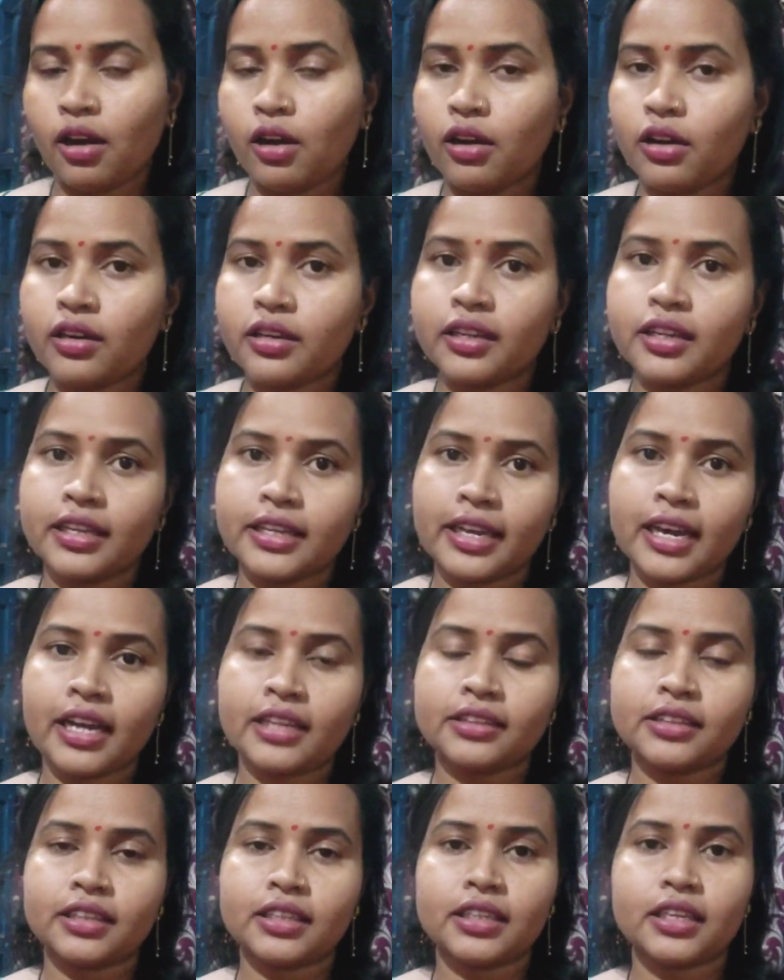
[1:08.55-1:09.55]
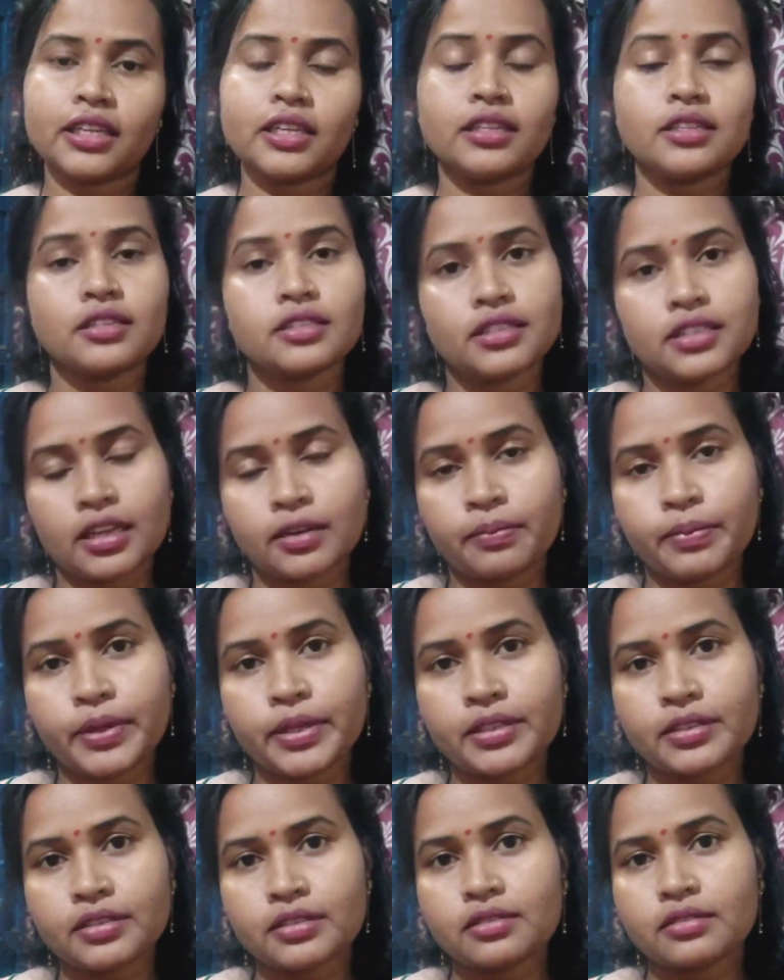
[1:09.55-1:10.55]
और यहाँ तक कि
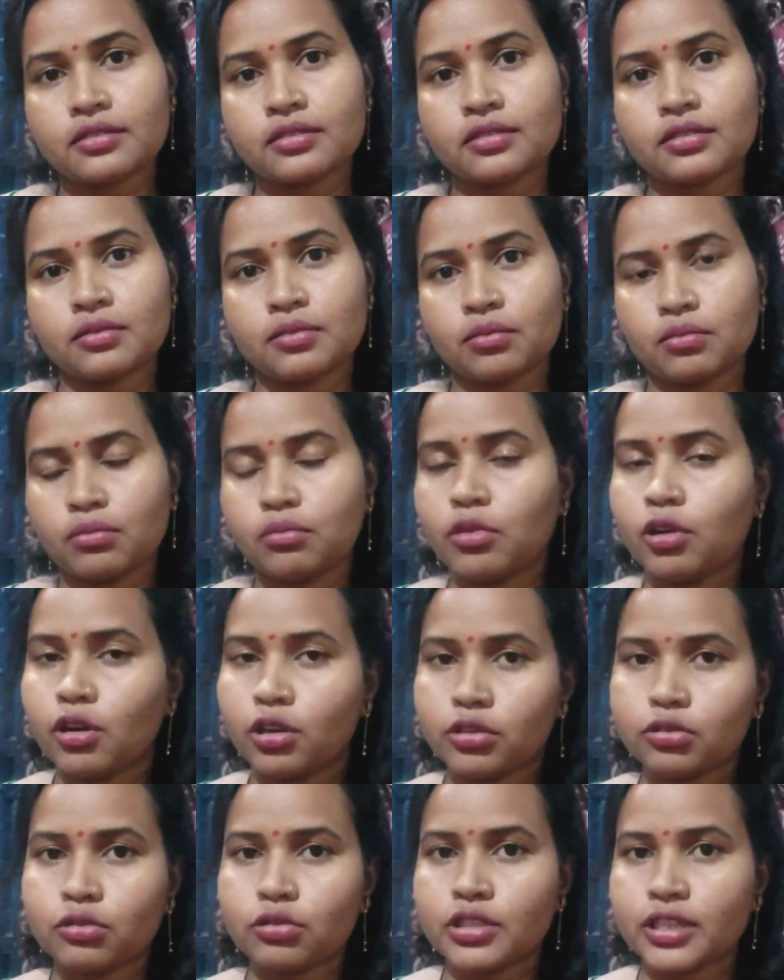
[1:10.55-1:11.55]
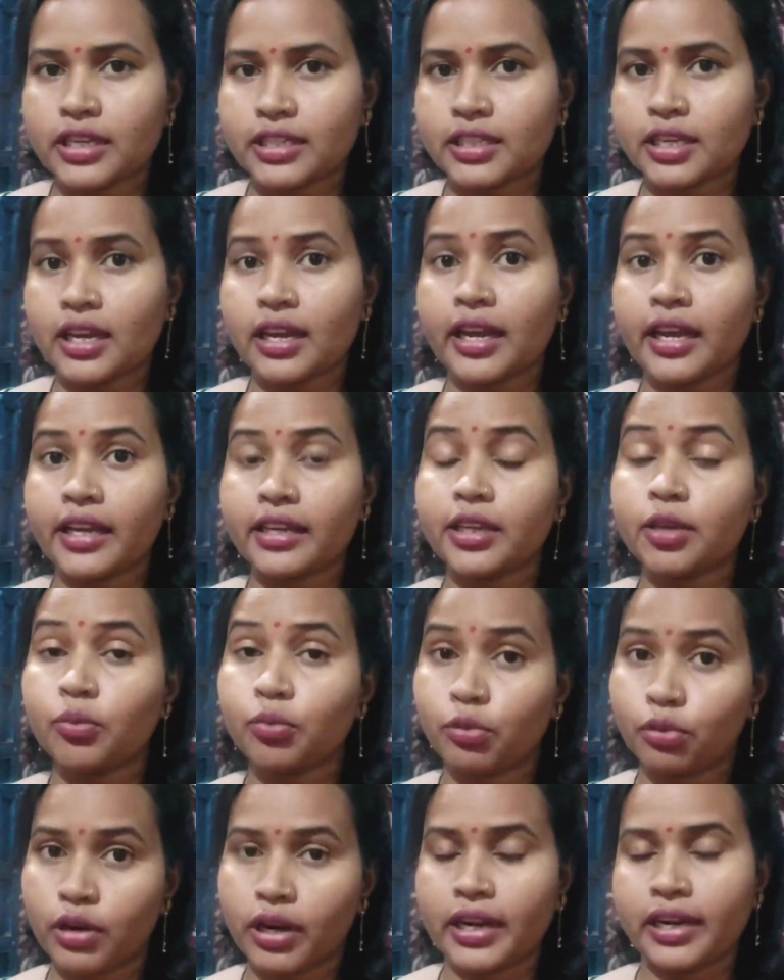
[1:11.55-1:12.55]
सेल्फिश बहुत कुछ ऐसा है कि
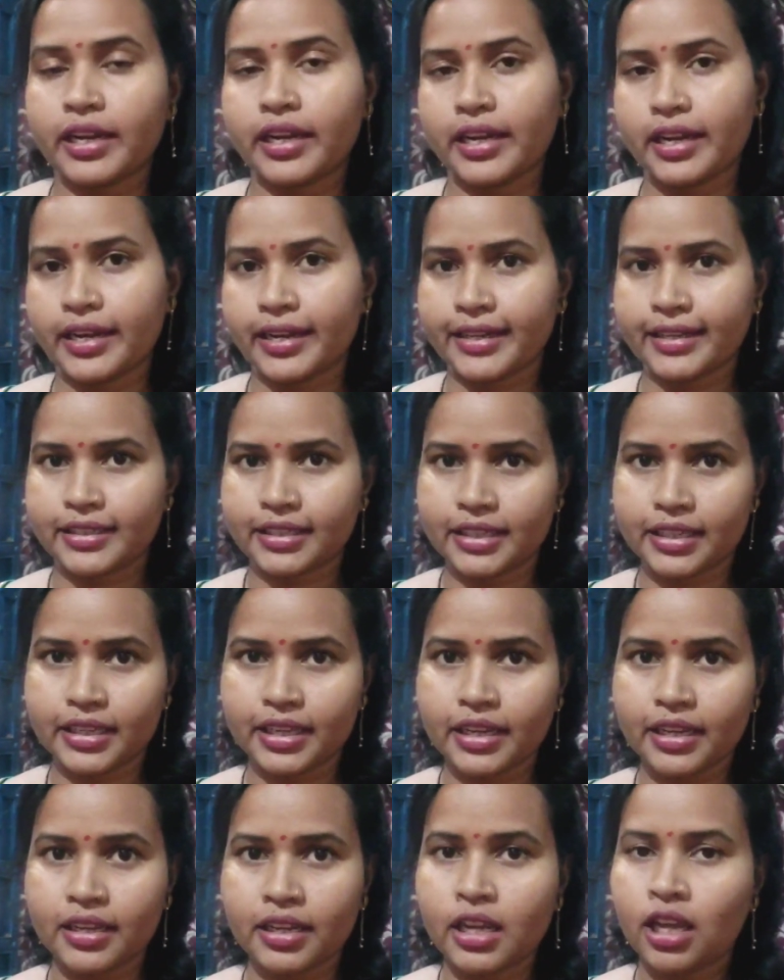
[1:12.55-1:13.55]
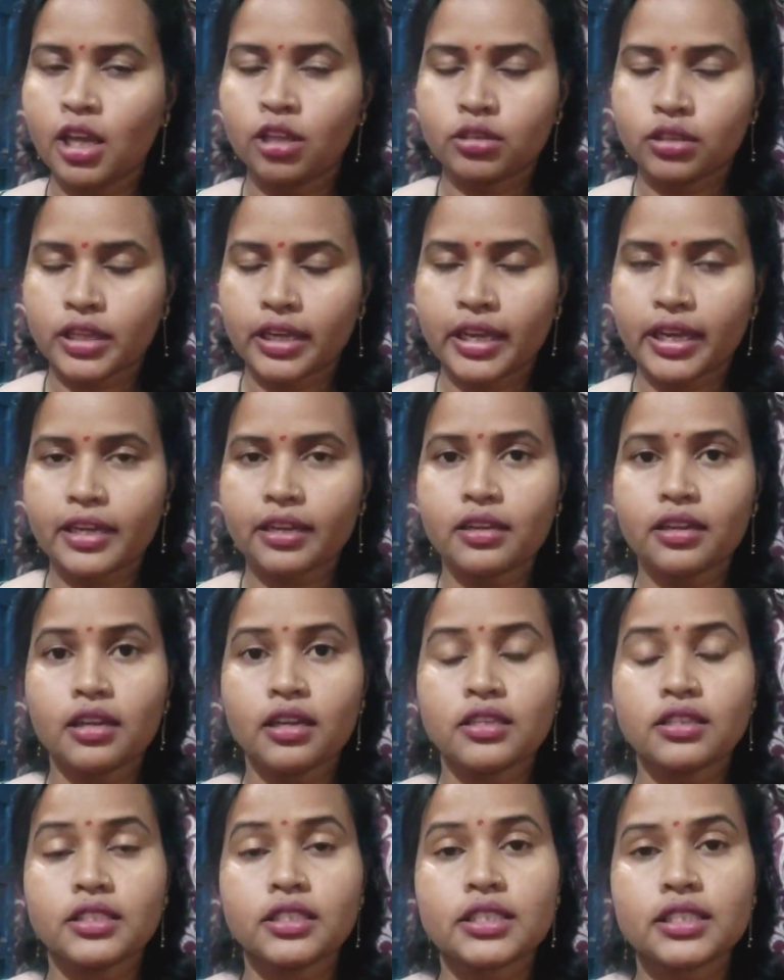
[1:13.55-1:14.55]
बोला गया है ठीक है तो खैर
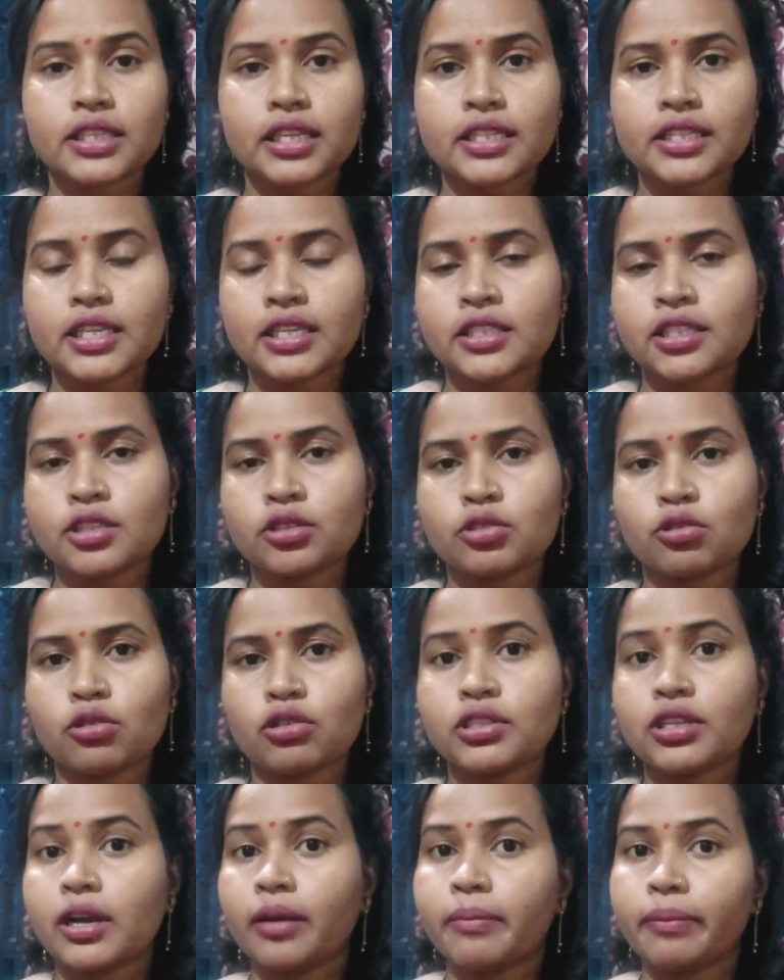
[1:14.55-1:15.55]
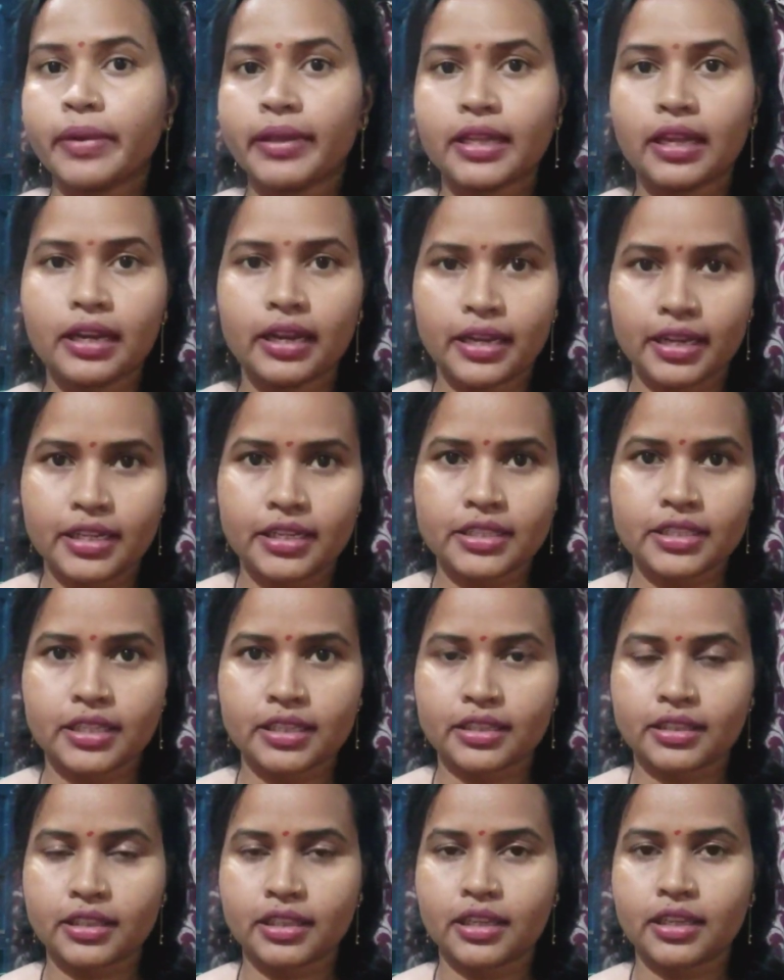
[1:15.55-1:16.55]
जिसकी जैसी सोच हम बदल नहीं
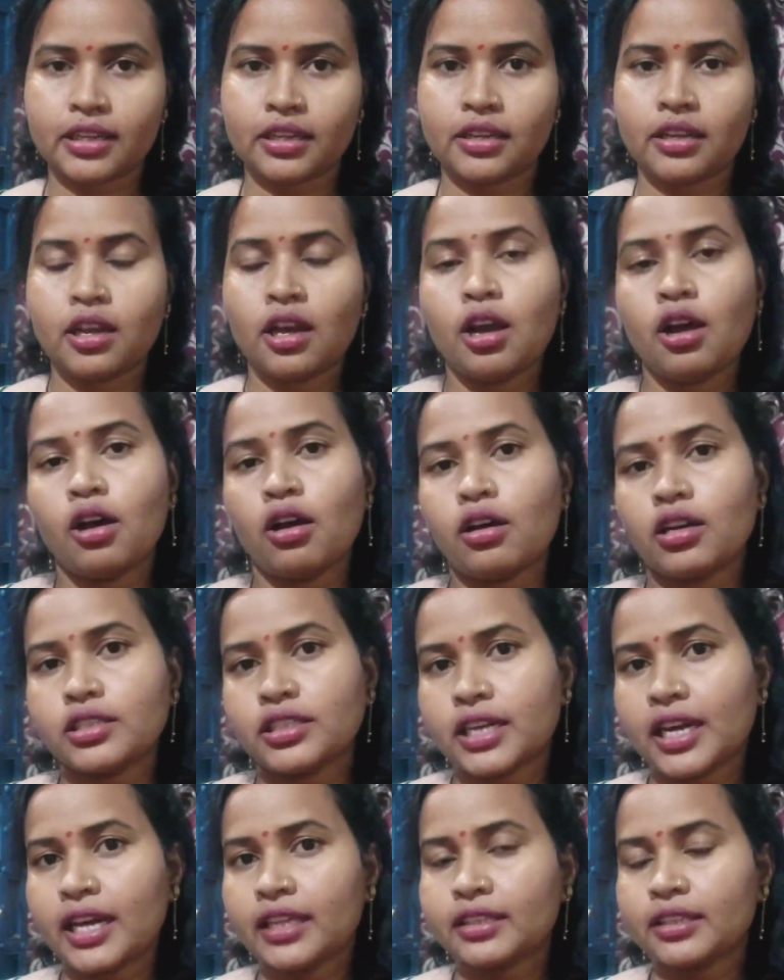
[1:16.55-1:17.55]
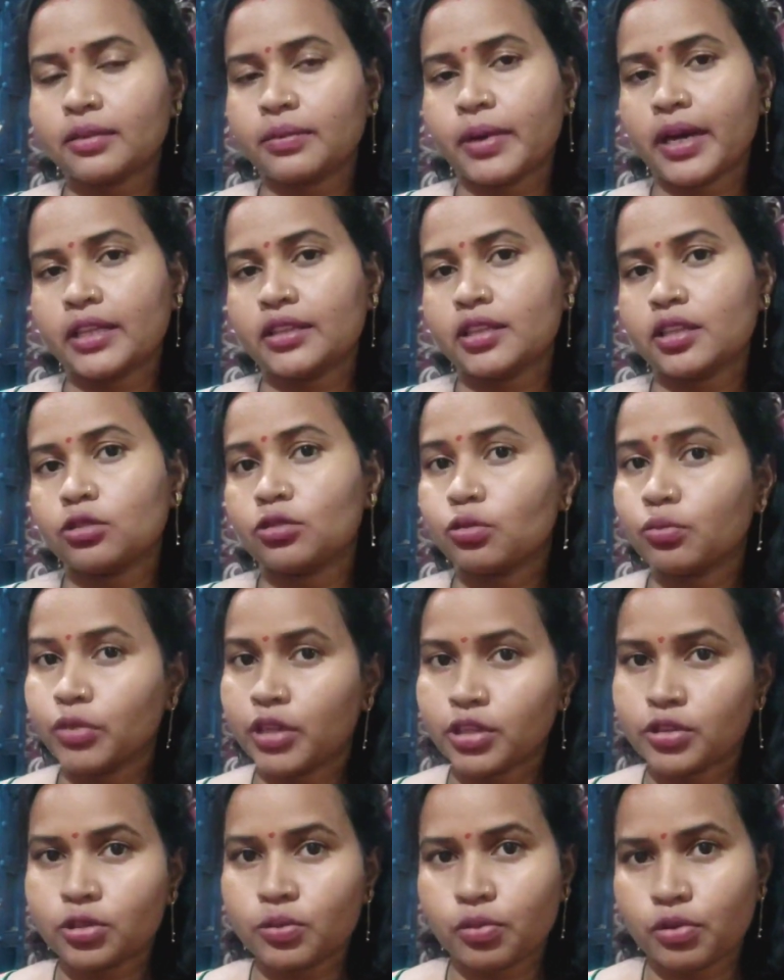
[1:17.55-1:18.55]
सकते हैं और जहां तक बात है
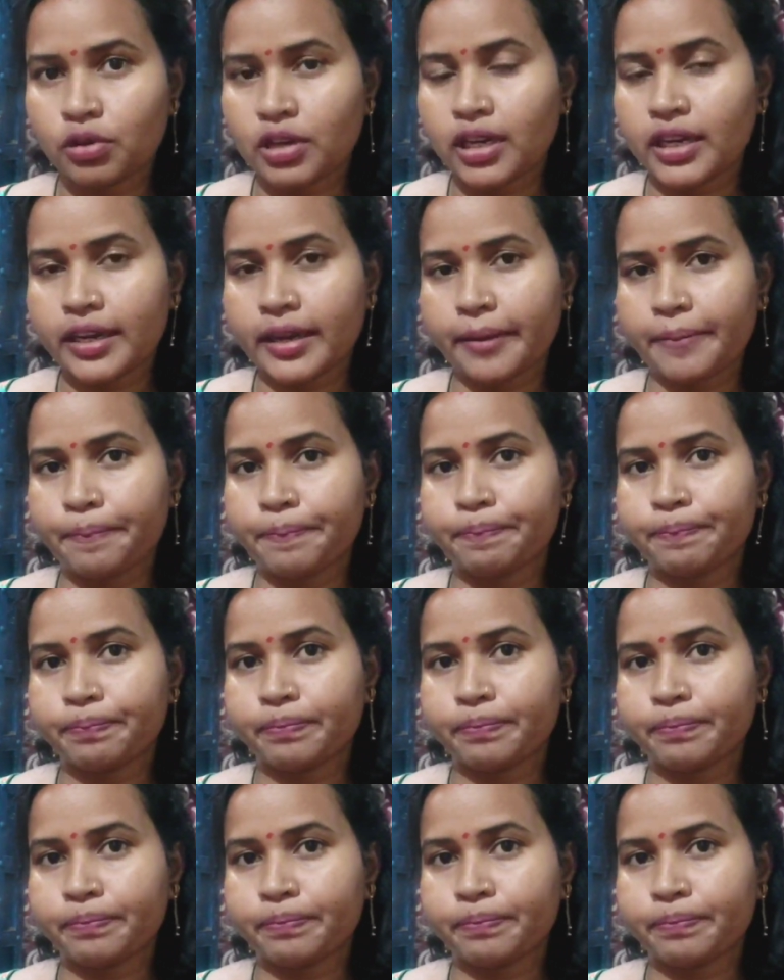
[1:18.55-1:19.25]
तुमने जो बोला ना